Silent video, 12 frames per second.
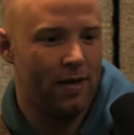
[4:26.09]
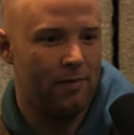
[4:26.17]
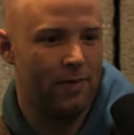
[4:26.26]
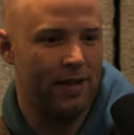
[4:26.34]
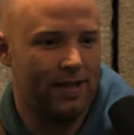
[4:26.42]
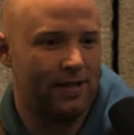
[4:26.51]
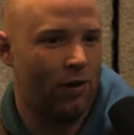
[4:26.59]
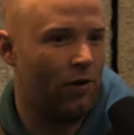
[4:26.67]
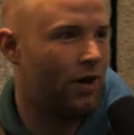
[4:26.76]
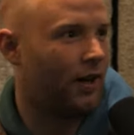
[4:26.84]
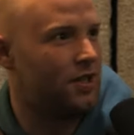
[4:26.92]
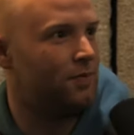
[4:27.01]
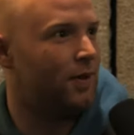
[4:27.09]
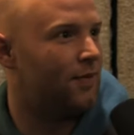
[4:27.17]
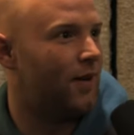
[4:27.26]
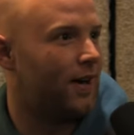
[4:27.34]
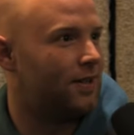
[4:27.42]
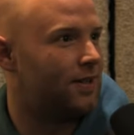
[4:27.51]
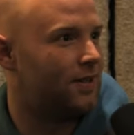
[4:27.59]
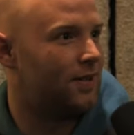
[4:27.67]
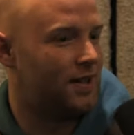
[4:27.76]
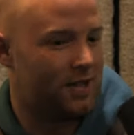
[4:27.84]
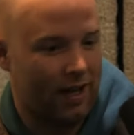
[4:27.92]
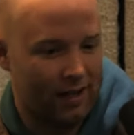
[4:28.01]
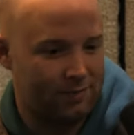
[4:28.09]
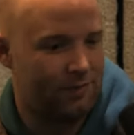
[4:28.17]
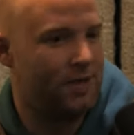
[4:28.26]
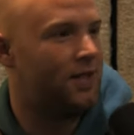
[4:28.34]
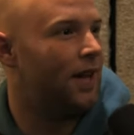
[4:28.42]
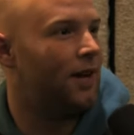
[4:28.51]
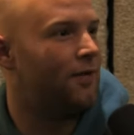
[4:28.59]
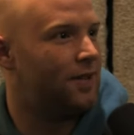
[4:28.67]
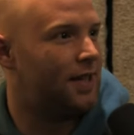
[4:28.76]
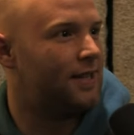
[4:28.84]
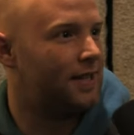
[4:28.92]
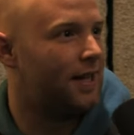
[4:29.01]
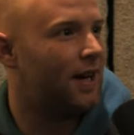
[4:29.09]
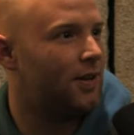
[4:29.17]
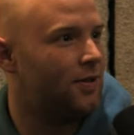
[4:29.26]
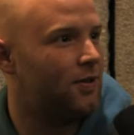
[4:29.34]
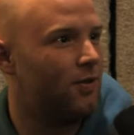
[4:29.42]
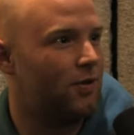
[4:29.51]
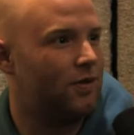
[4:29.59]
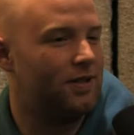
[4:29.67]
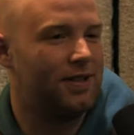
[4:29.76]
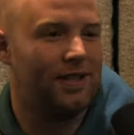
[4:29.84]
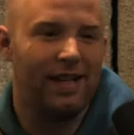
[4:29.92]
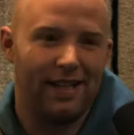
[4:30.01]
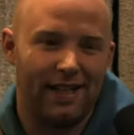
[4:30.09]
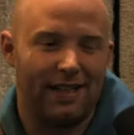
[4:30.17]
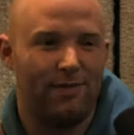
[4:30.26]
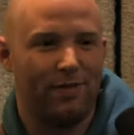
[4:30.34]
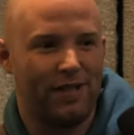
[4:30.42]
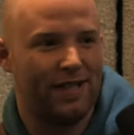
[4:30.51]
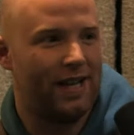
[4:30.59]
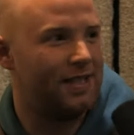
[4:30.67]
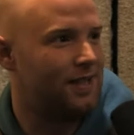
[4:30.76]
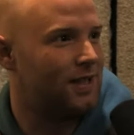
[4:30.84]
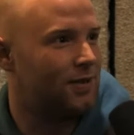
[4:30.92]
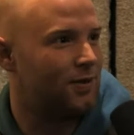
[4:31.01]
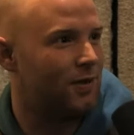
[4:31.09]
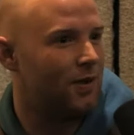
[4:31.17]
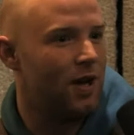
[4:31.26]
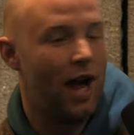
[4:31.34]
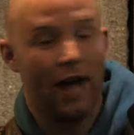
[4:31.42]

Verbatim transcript: mit der Story richtig mitwachse, dass ich da mich hineinversetzen kann und das hat mich jetzt alles nicht so,